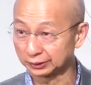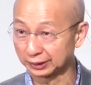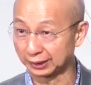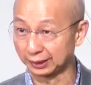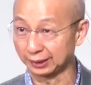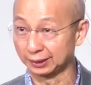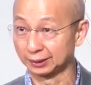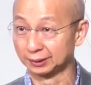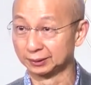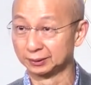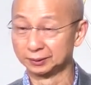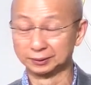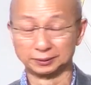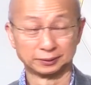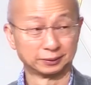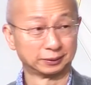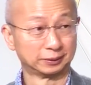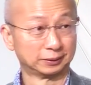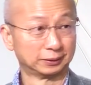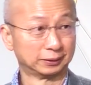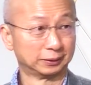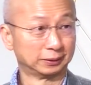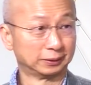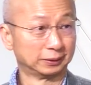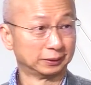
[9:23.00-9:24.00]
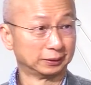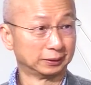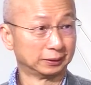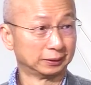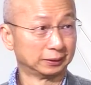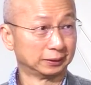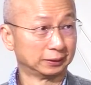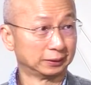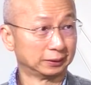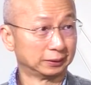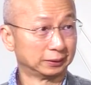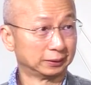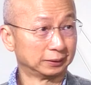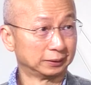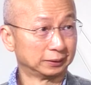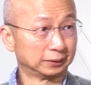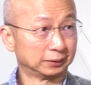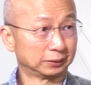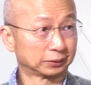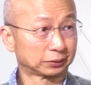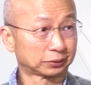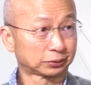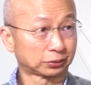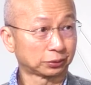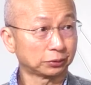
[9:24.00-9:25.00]
Kaya nga ah, ang posisyon
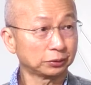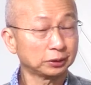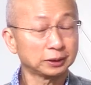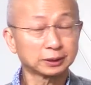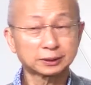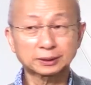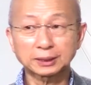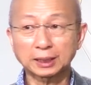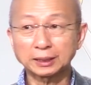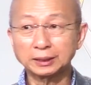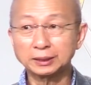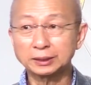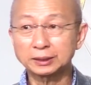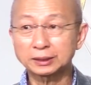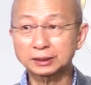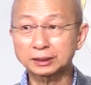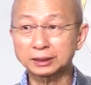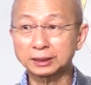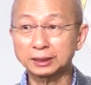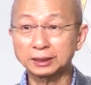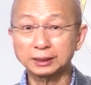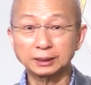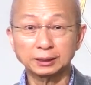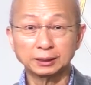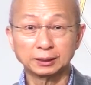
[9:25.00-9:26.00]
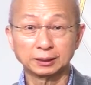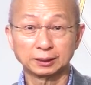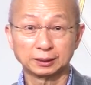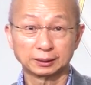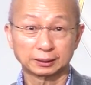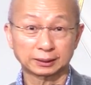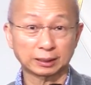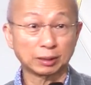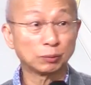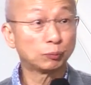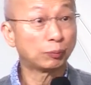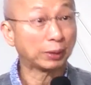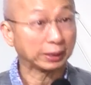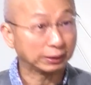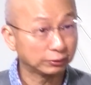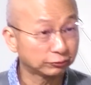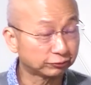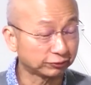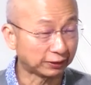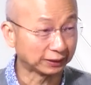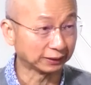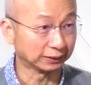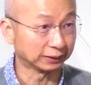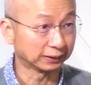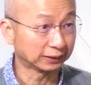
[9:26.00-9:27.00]
ng pari ay regalo rin
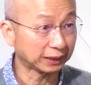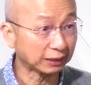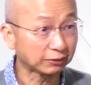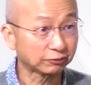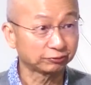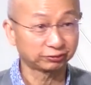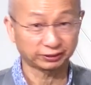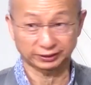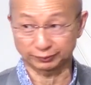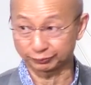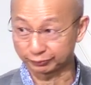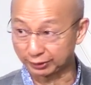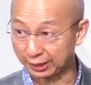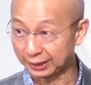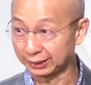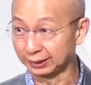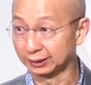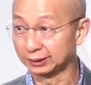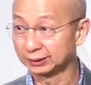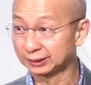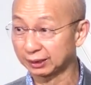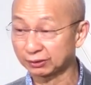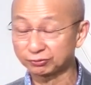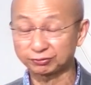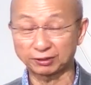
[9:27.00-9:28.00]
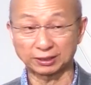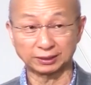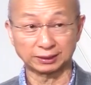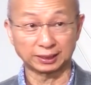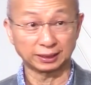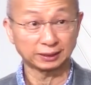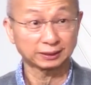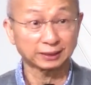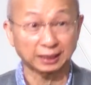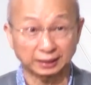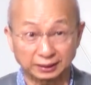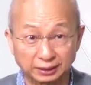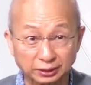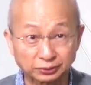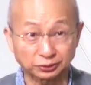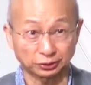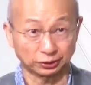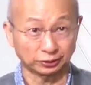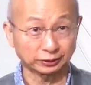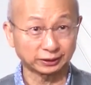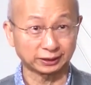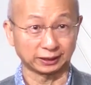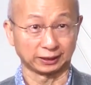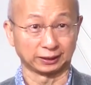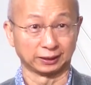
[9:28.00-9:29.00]
sa Diyos at ang kanyang
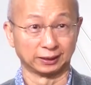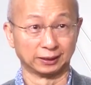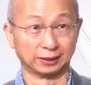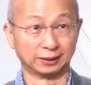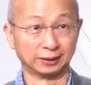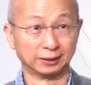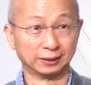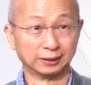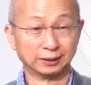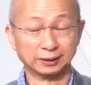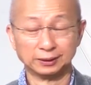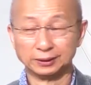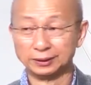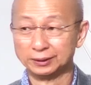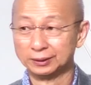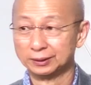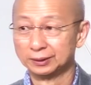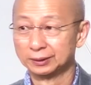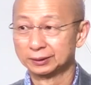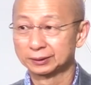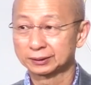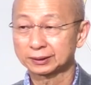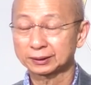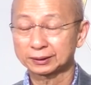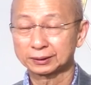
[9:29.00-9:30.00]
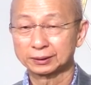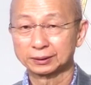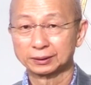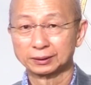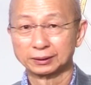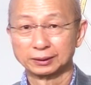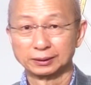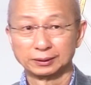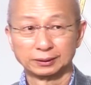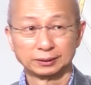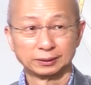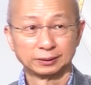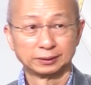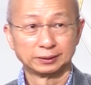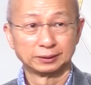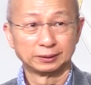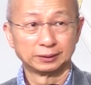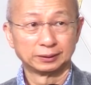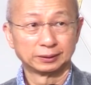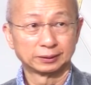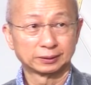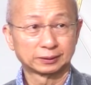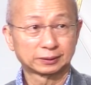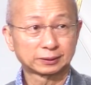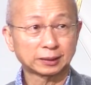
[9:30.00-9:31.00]
ikabubuhay ay uh, uh,
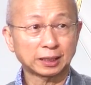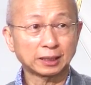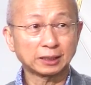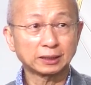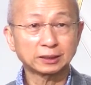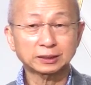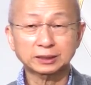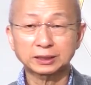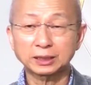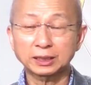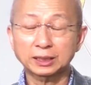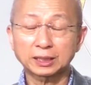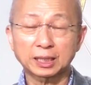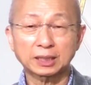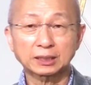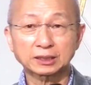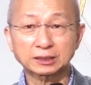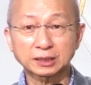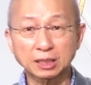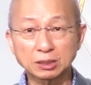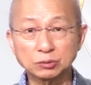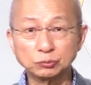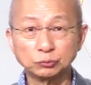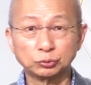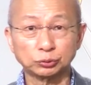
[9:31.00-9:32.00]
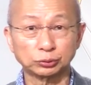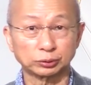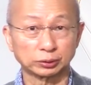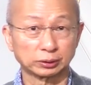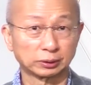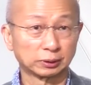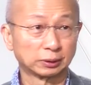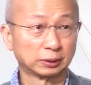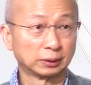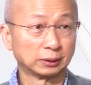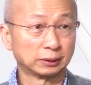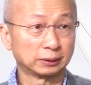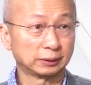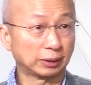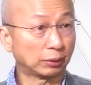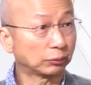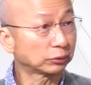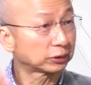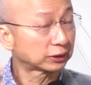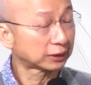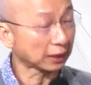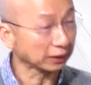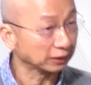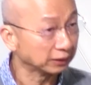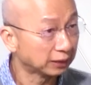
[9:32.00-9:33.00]
pinaglalaanan ng Panginoon.
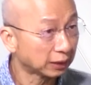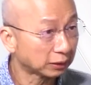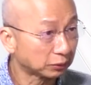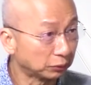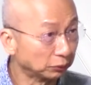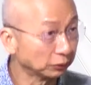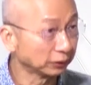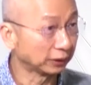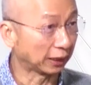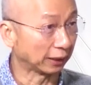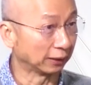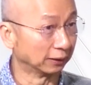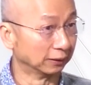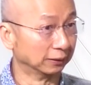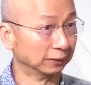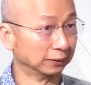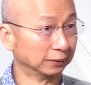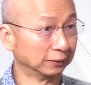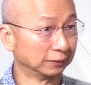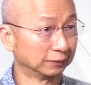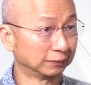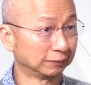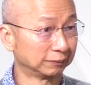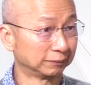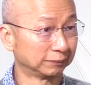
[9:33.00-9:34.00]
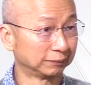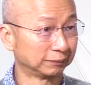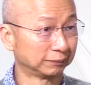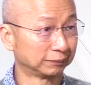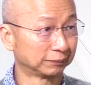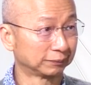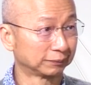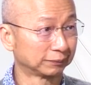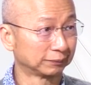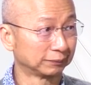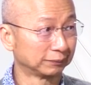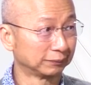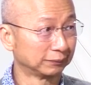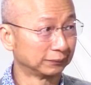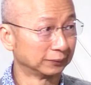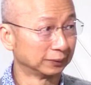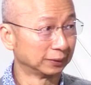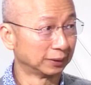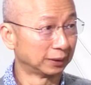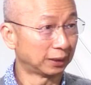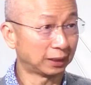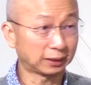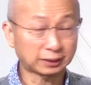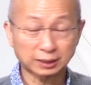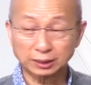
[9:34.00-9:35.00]
At ang Panginoon ay ang kanyang
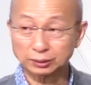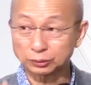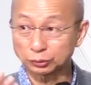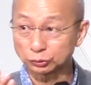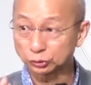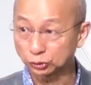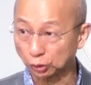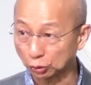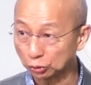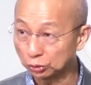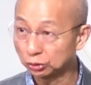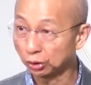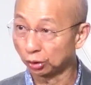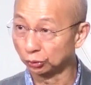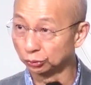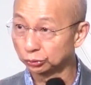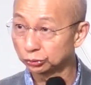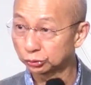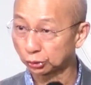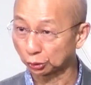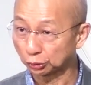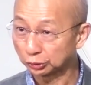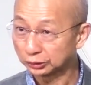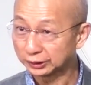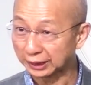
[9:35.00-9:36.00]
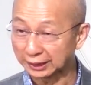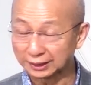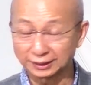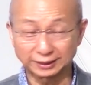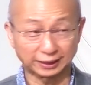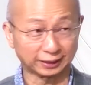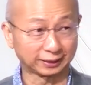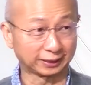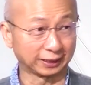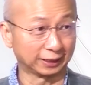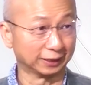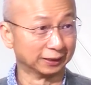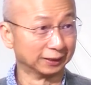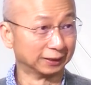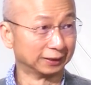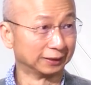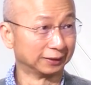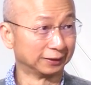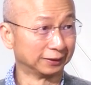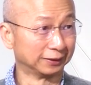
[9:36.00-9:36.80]
inheritance, ang kanyang mana.